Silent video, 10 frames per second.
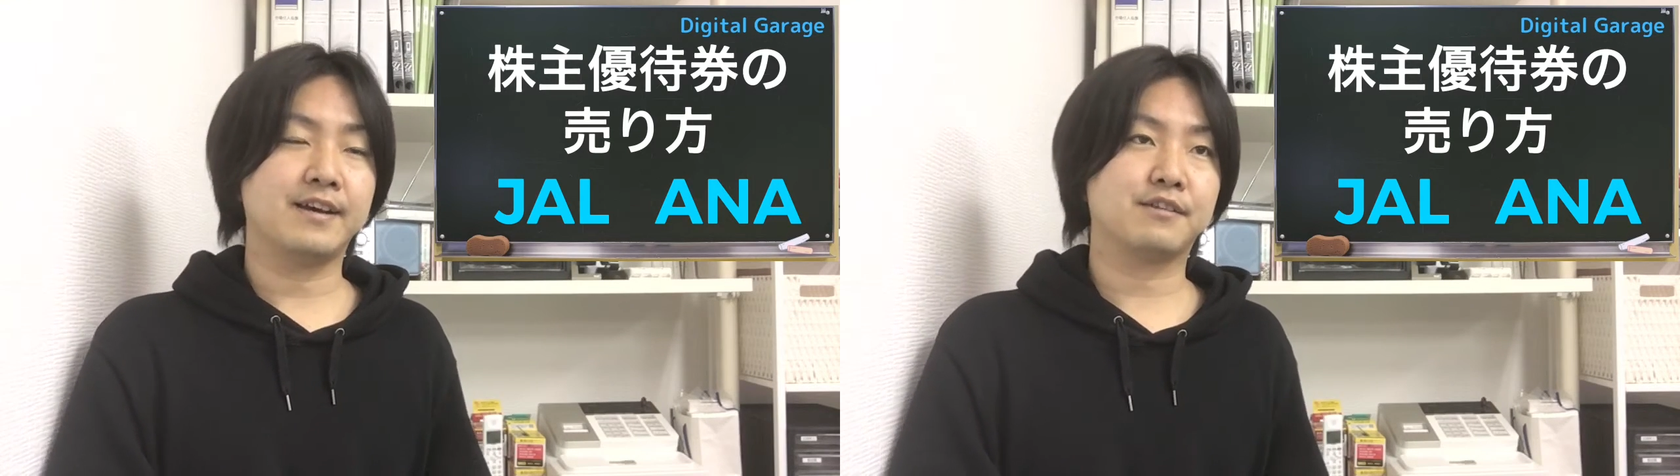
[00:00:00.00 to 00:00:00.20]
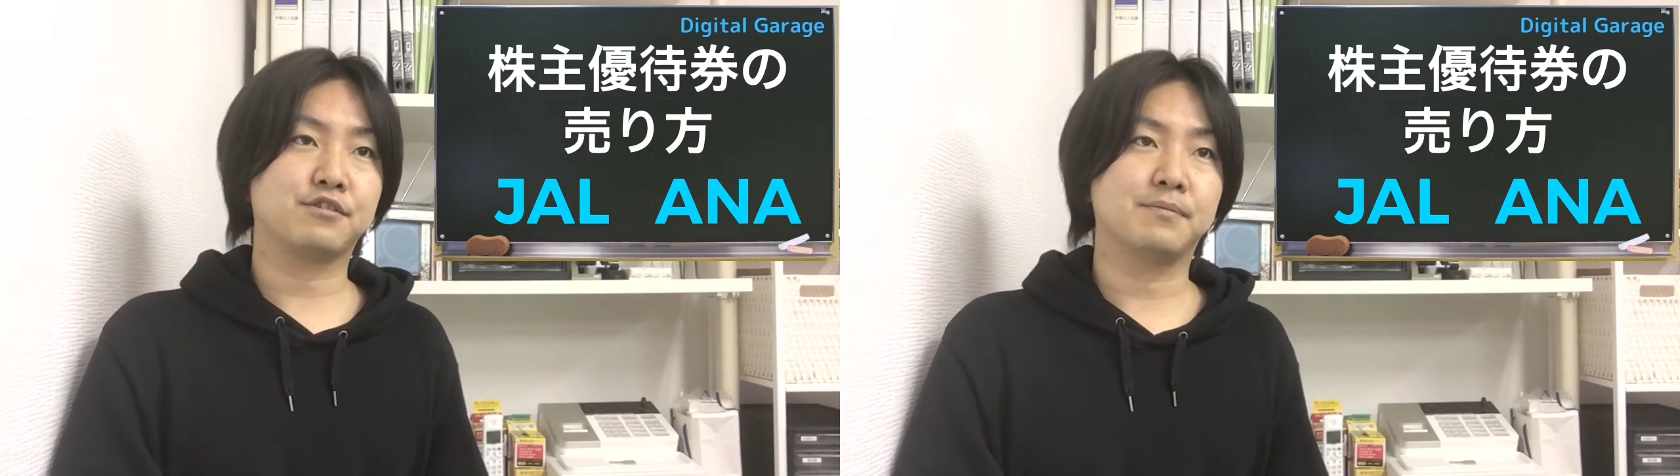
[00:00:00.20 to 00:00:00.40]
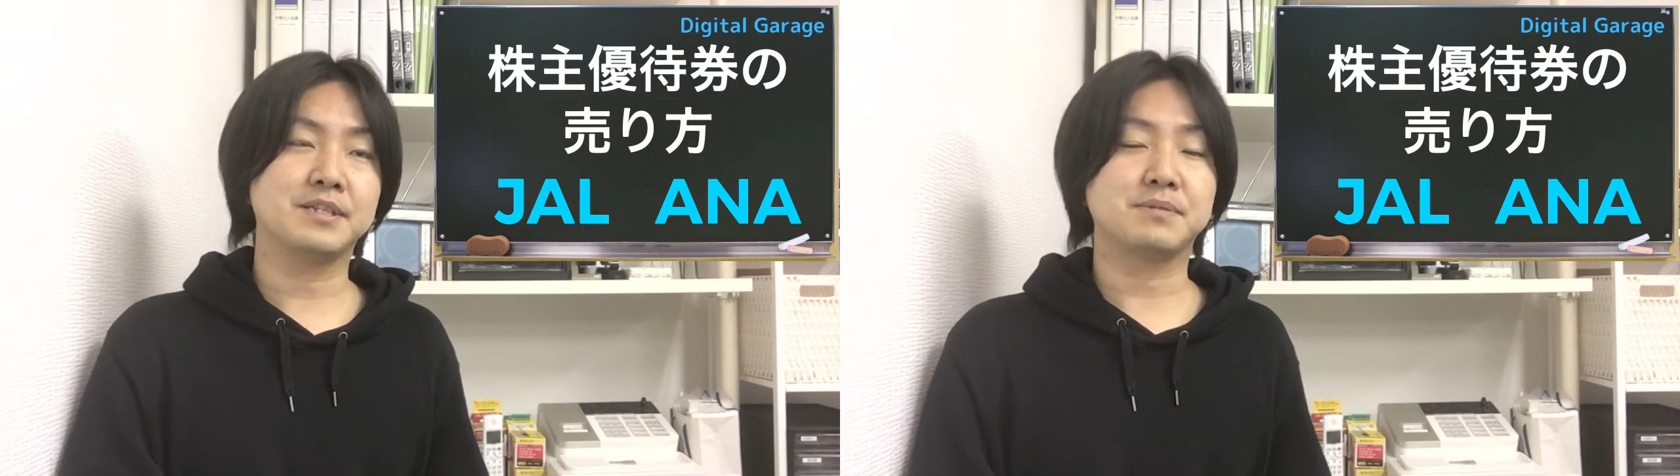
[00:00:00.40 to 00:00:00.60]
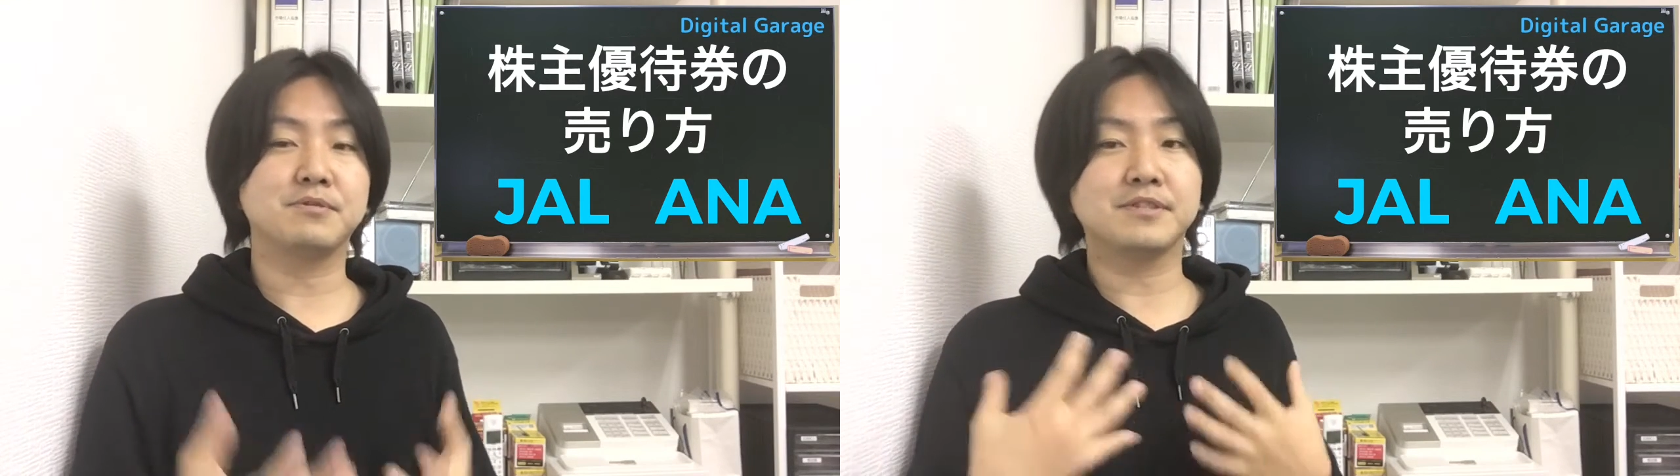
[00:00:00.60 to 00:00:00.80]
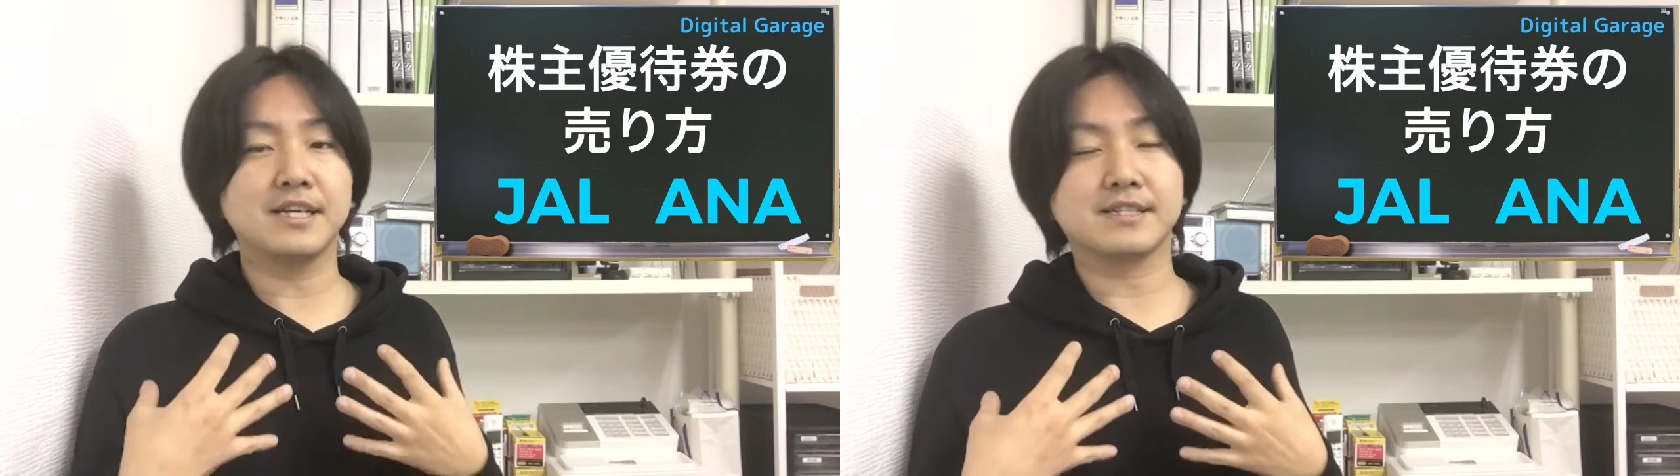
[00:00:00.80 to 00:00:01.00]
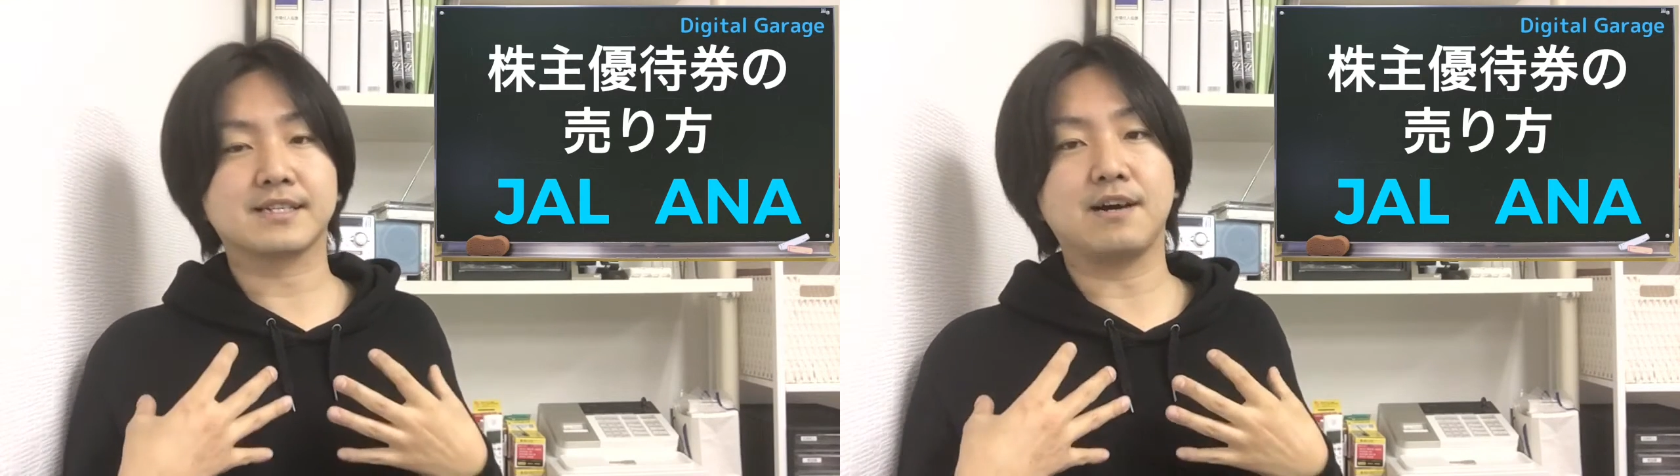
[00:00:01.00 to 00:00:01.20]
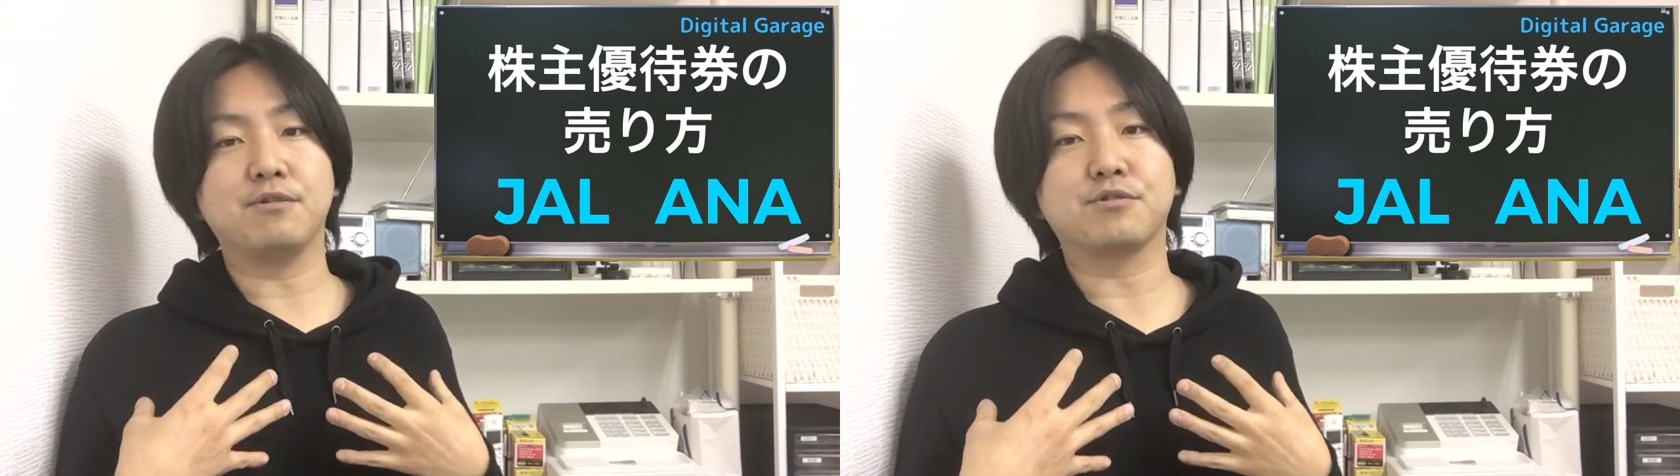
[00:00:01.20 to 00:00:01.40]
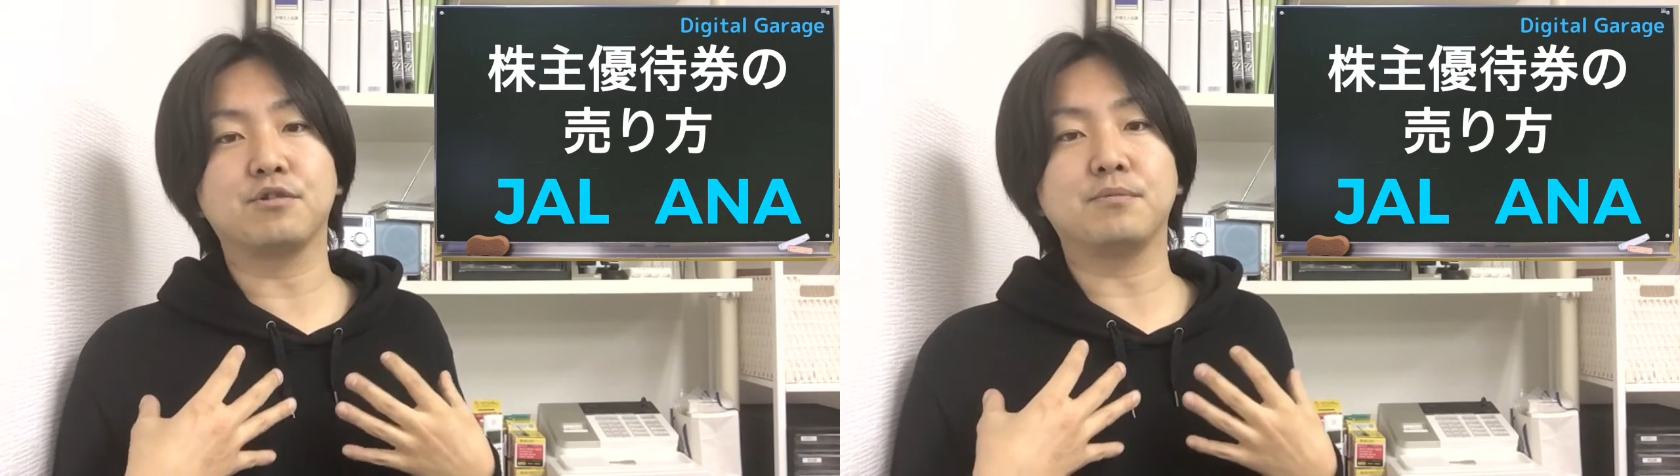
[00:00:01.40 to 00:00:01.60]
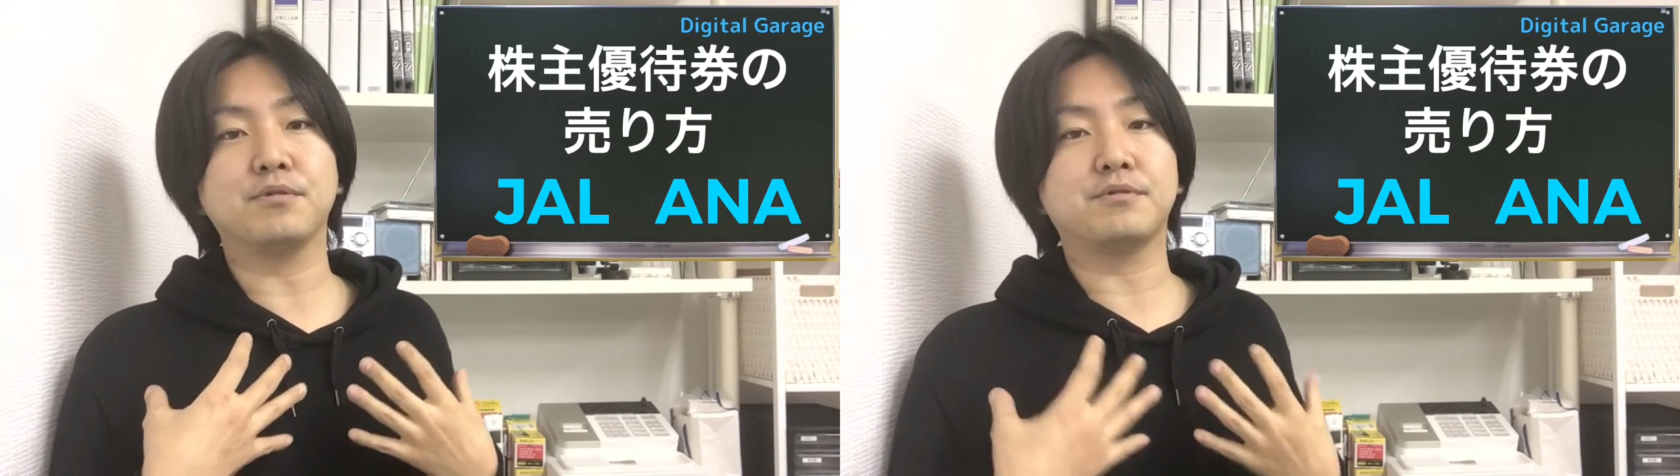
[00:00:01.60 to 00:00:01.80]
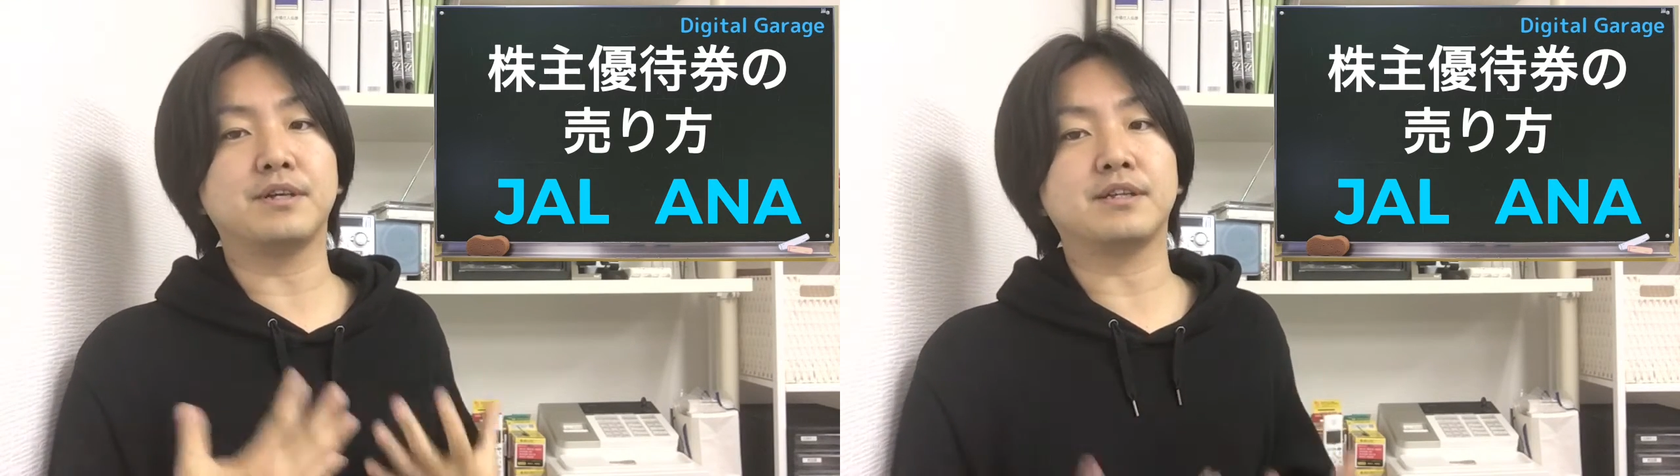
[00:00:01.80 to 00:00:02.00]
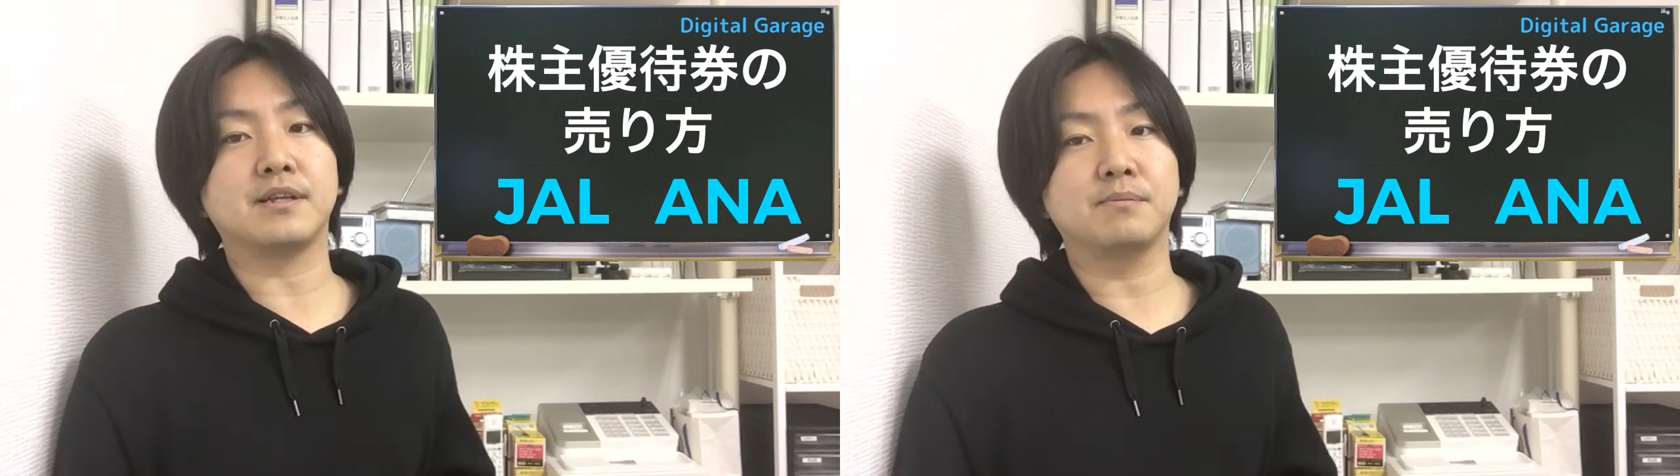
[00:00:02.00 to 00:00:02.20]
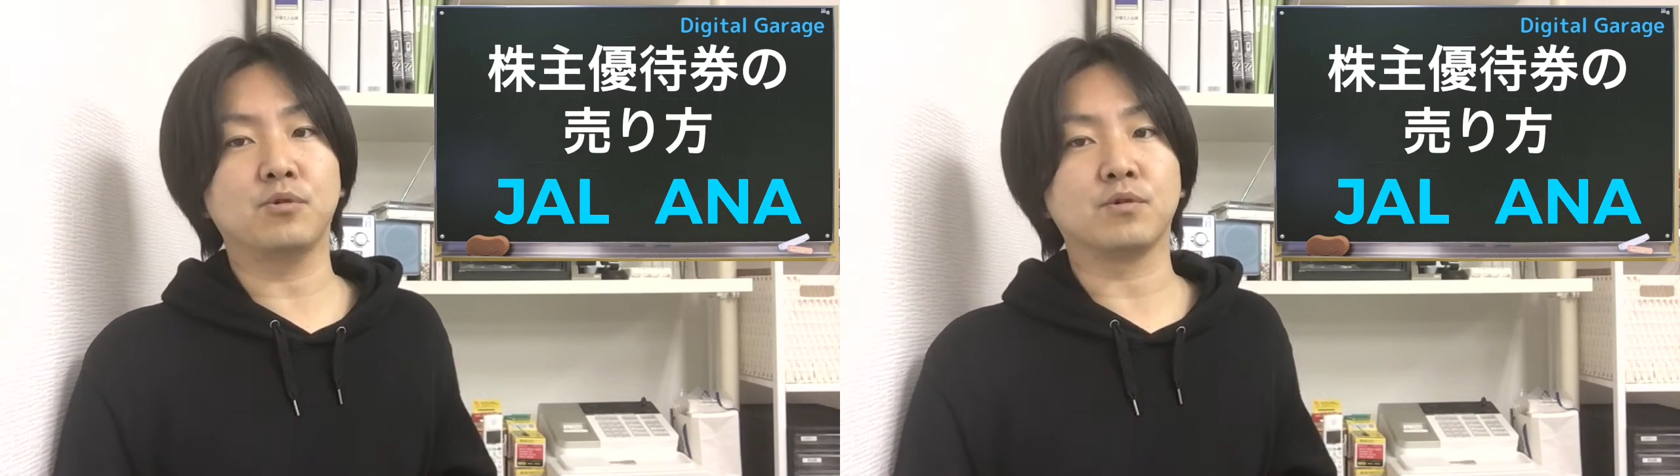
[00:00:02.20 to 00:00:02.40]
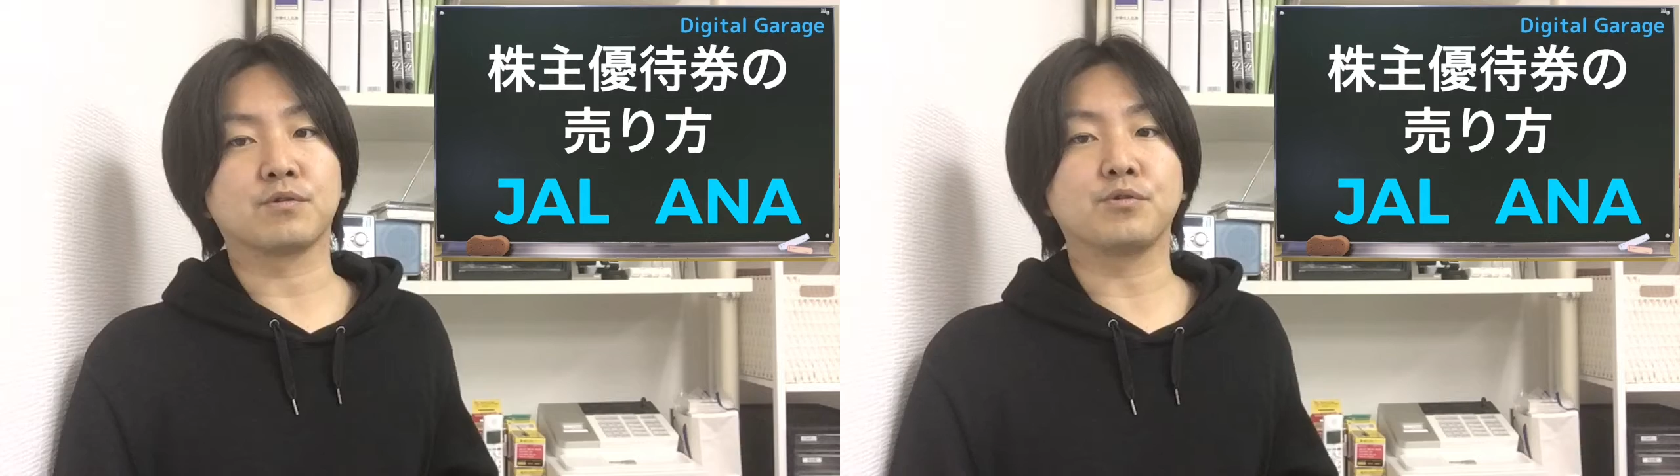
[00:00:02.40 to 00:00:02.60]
えっとまあ、自分で使おうと思っていても